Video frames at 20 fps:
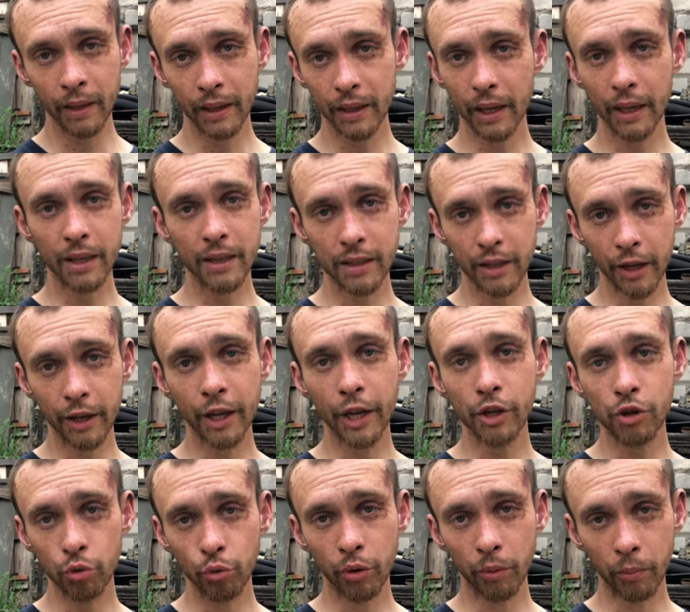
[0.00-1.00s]
Я не знаю, я
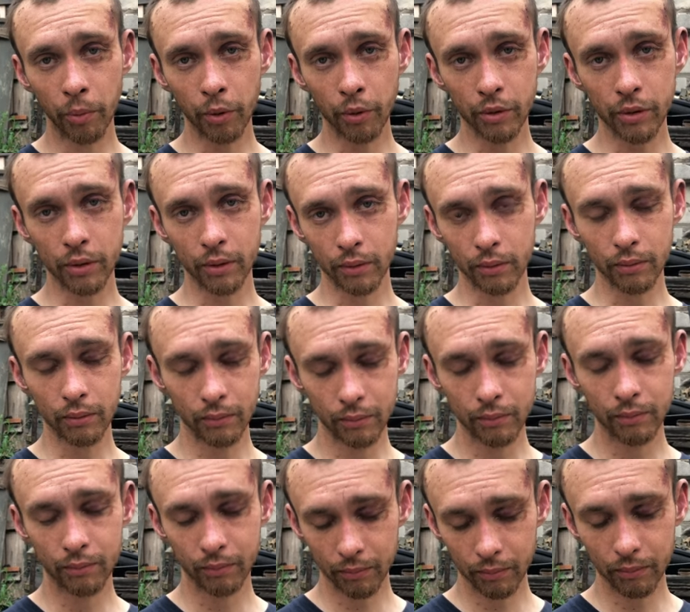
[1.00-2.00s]
чудом просто
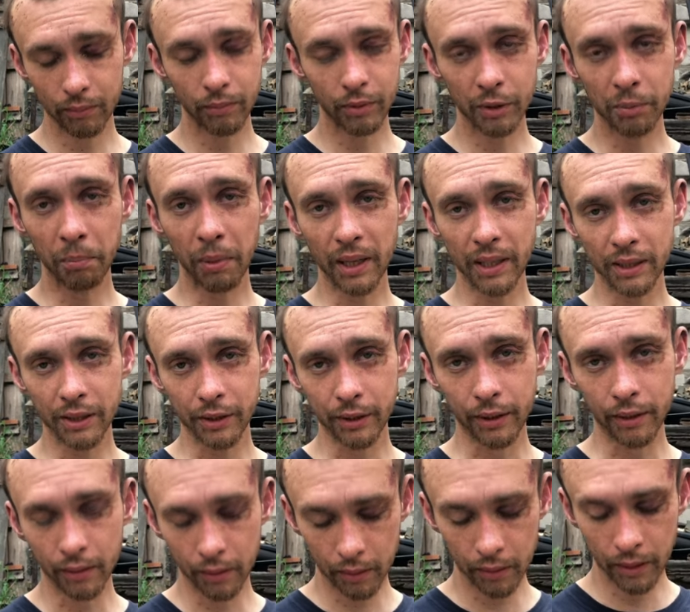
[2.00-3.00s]

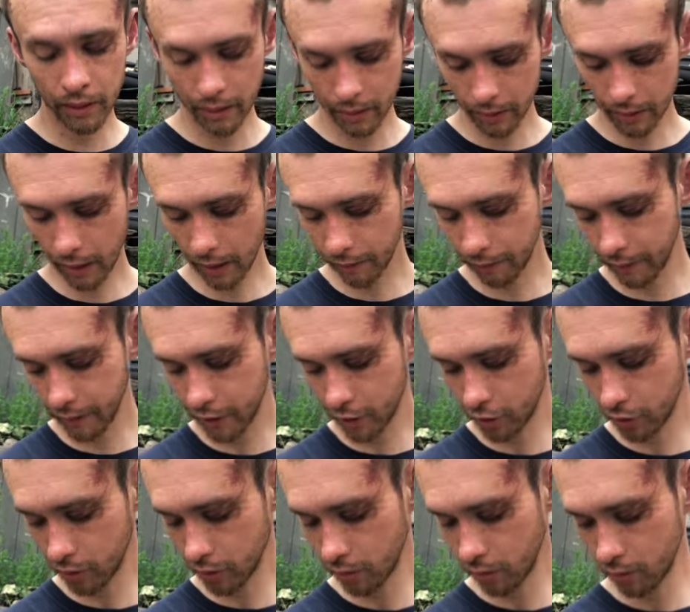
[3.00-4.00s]
спасся. Как
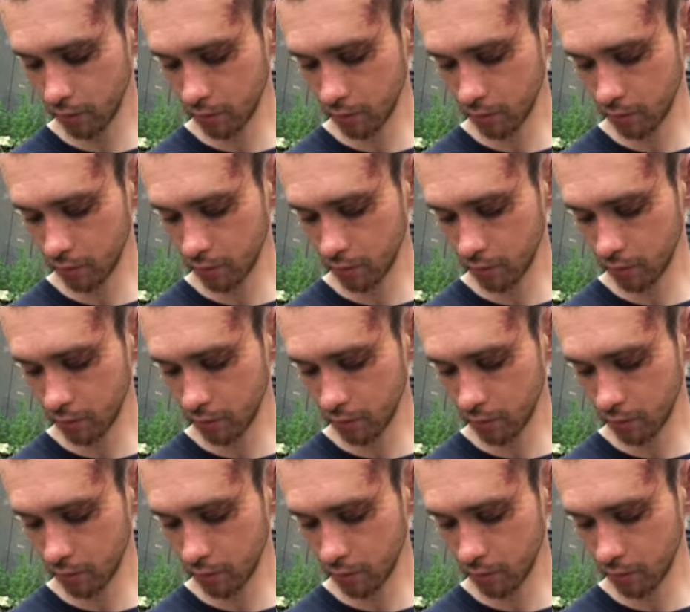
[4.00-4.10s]
видишь,